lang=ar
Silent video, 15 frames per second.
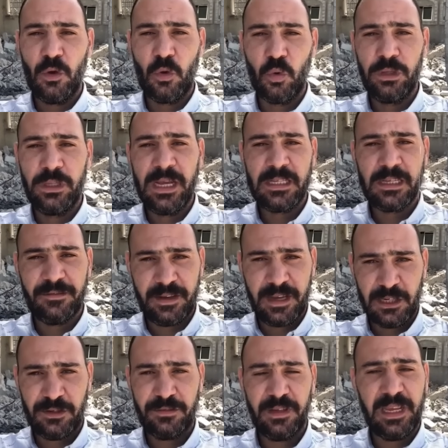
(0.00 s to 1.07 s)
يكون نازل في
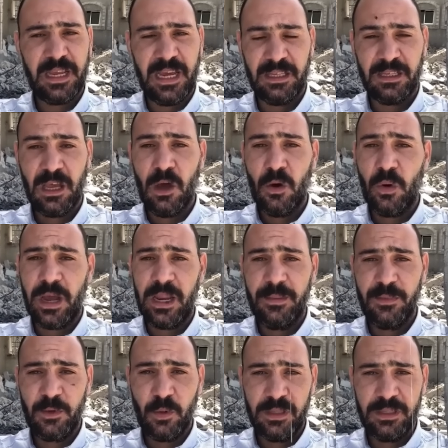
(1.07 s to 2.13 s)
كشف رجعت وكلمت